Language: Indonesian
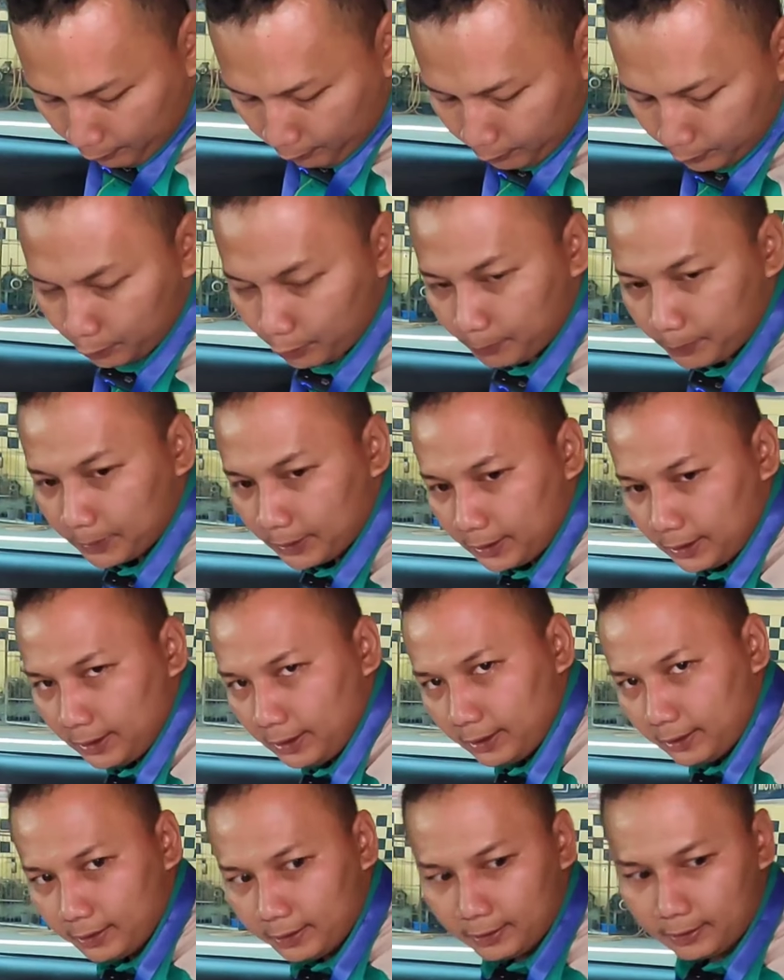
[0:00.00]
oh cukup
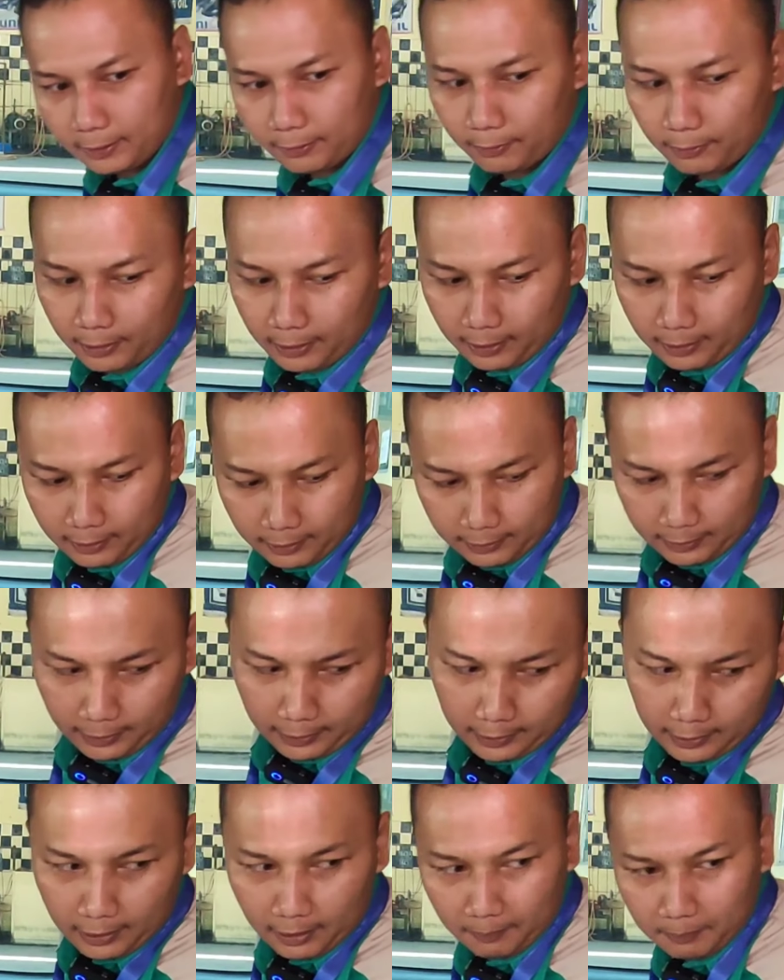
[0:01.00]
segini sebetulnya
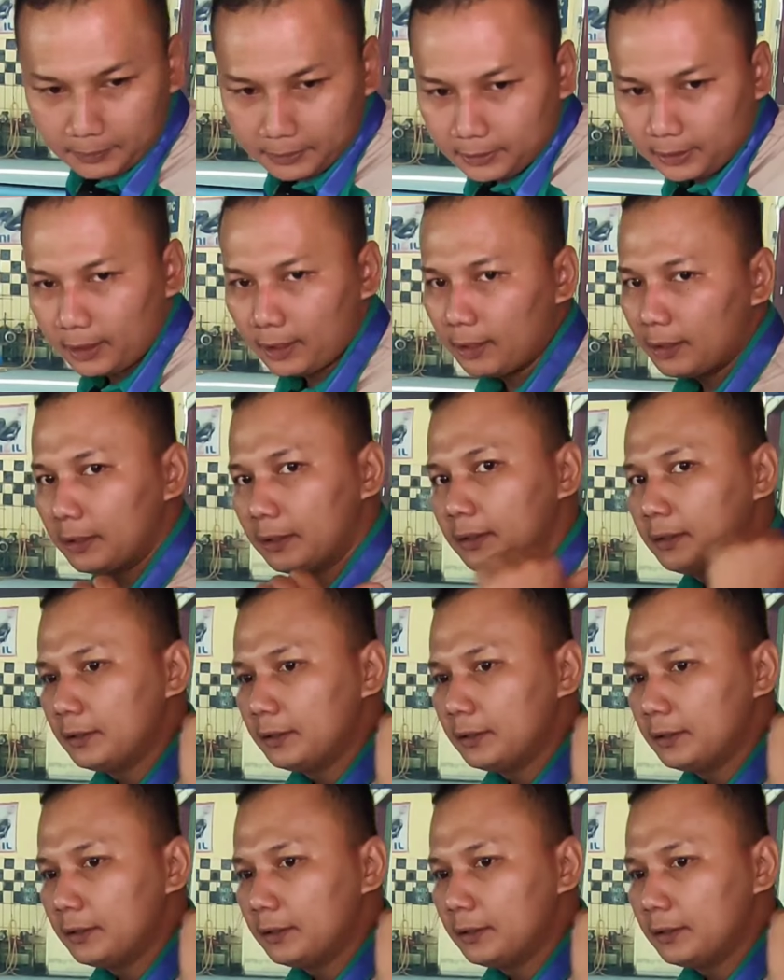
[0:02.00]
jadi nggak bisa